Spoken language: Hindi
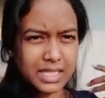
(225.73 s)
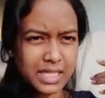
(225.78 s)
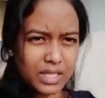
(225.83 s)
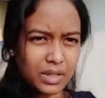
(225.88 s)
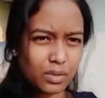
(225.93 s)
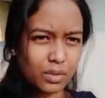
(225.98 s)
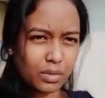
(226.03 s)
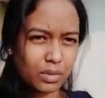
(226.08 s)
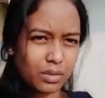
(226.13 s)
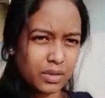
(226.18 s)

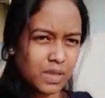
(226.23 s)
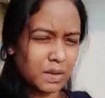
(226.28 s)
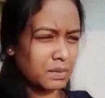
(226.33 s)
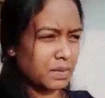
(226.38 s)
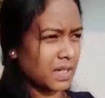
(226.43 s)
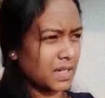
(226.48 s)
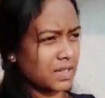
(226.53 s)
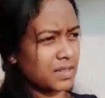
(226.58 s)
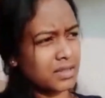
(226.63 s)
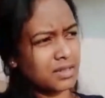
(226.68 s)
ईजी हो
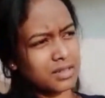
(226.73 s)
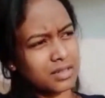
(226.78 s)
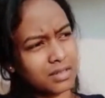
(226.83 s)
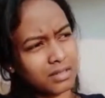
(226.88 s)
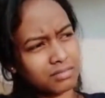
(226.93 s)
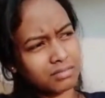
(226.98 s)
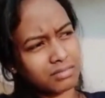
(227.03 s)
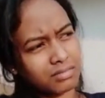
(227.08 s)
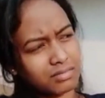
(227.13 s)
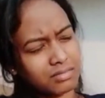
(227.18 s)
बिकॉज
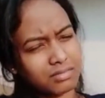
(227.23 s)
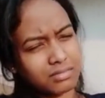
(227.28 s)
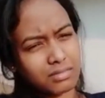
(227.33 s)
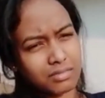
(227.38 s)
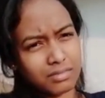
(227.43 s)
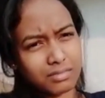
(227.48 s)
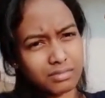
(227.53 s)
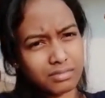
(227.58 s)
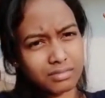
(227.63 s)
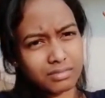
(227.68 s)

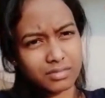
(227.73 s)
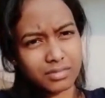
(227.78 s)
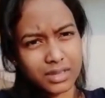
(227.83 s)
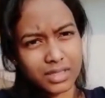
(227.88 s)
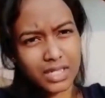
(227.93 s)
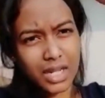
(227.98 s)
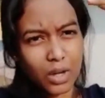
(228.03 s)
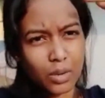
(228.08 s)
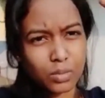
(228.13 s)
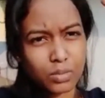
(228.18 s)

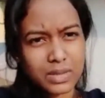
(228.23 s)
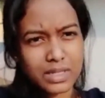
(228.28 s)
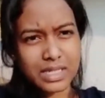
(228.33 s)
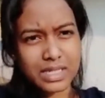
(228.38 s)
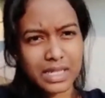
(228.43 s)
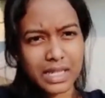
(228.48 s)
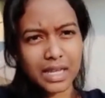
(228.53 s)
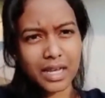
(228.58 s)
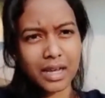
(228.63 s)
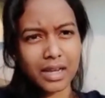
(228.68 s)

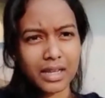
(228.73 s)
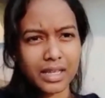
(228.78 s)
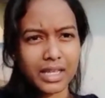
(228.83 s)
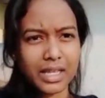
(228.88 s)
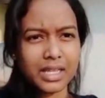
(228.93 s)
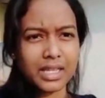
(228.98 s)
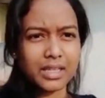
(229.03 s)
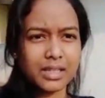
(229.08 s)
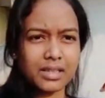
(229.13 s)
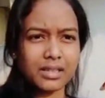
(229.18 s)
टाउन से
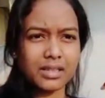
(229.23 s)
आके